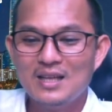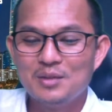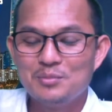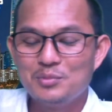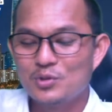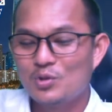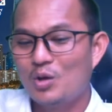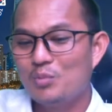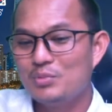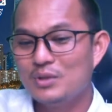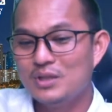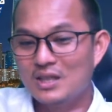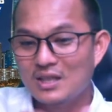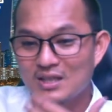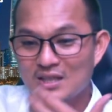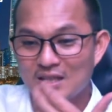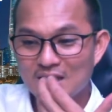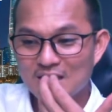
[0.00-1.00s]
và top
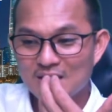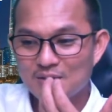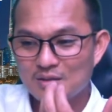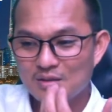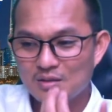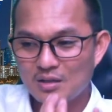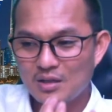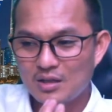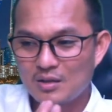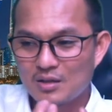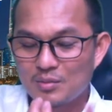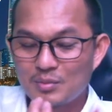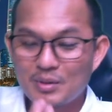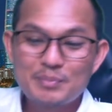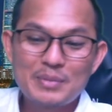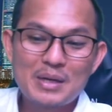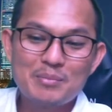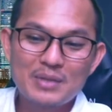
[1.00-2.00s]
dương viên
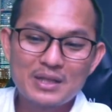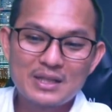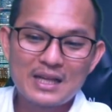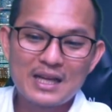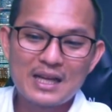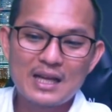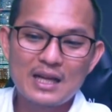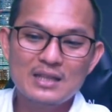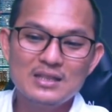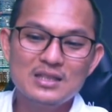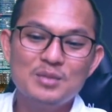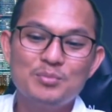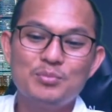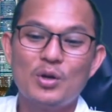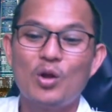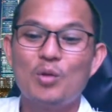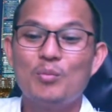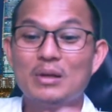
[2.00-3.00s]
một trăm bảy hai hai dương
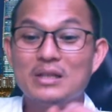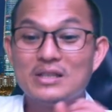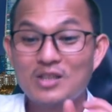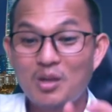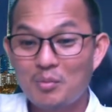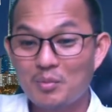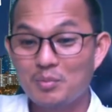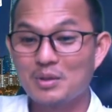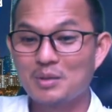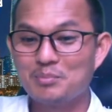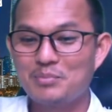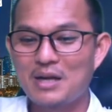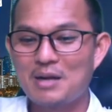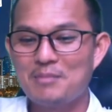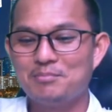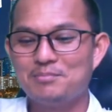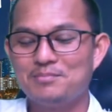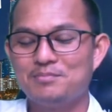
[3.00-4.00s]
plong bánh chọc một
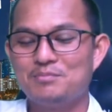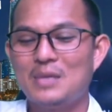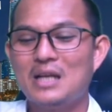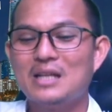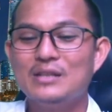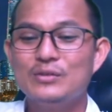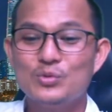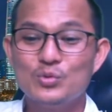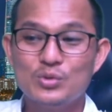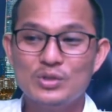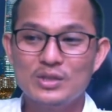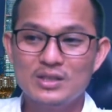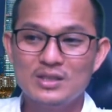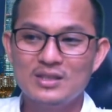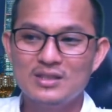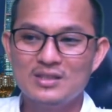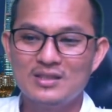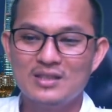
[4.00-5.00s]
trăm bán ý số
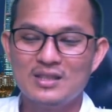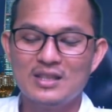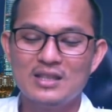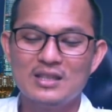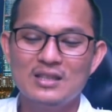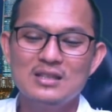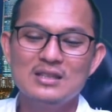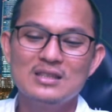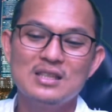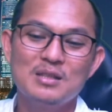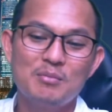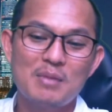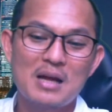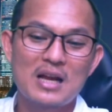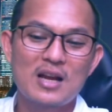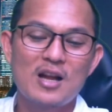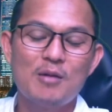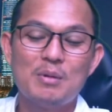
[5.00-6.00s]
trứng nắng dương
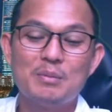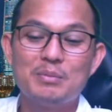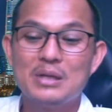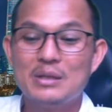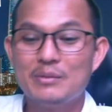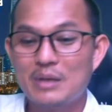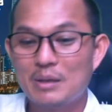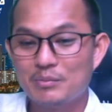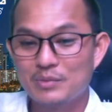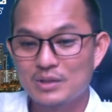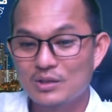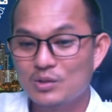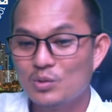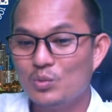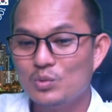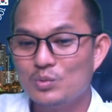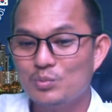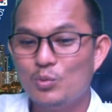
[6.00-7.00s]
ban đo mà phải bèm mình tụ
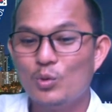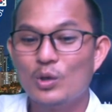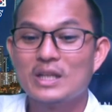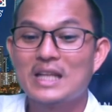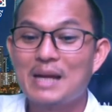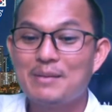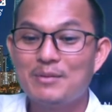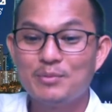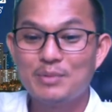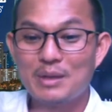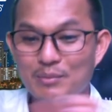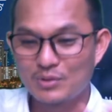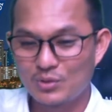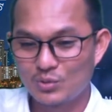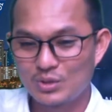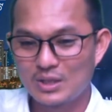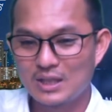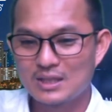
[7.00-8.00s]
bộ cái thay mà bèm mình
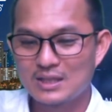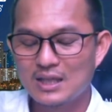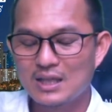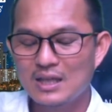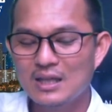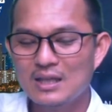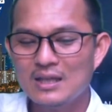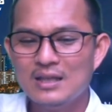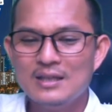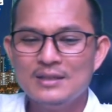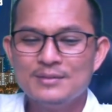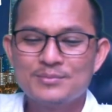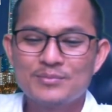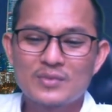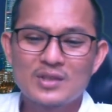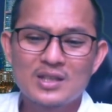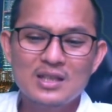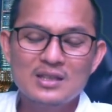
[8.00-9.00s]
tụ tiền thế
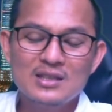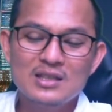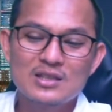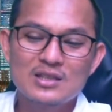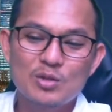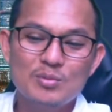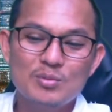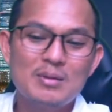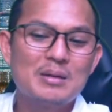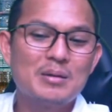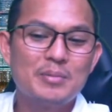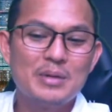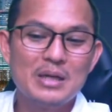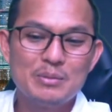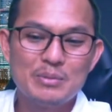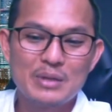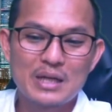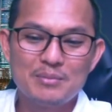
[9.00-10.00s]
nhớ như số các bạn là
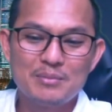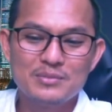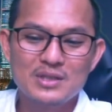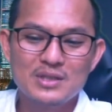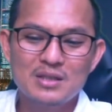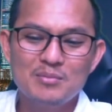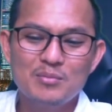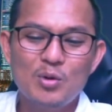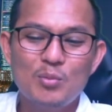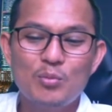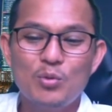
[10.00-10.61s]
phải bèm nhớ bóc